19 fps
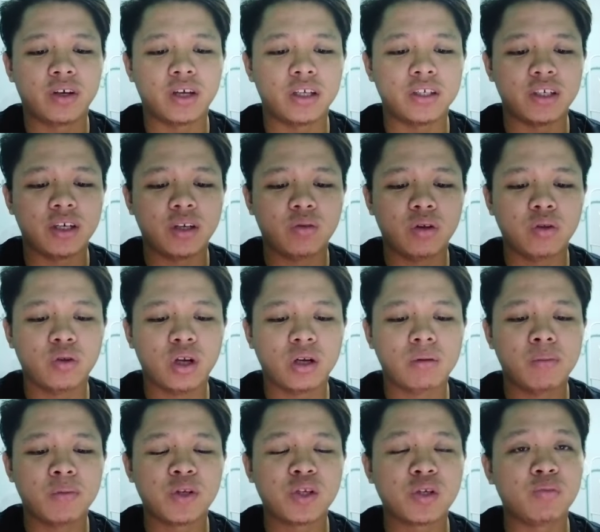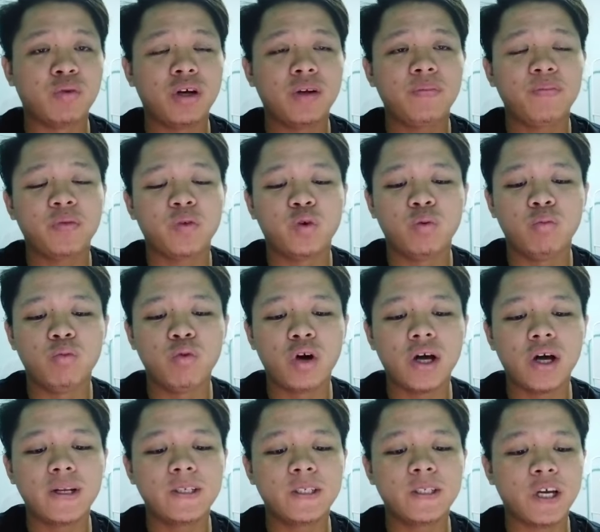Oke, jadi tuan-tuan bapak semua,
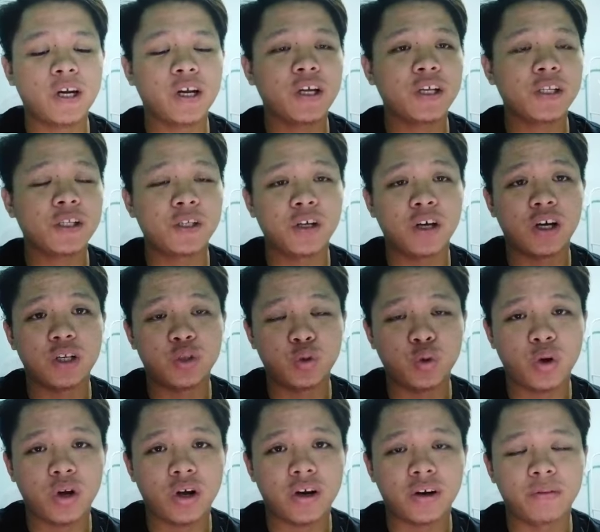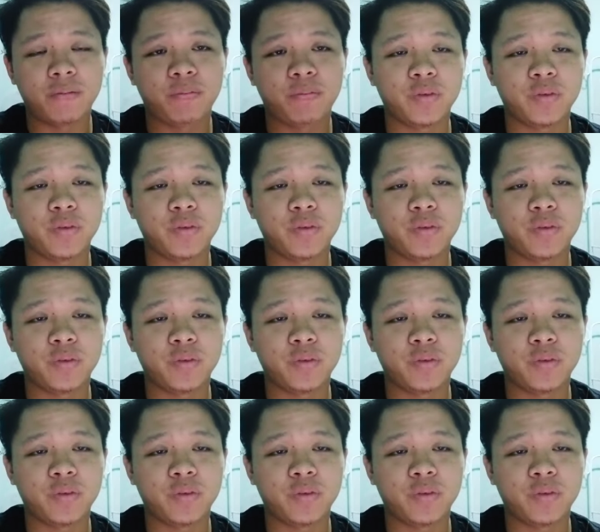hubungan JRS dengan Juhar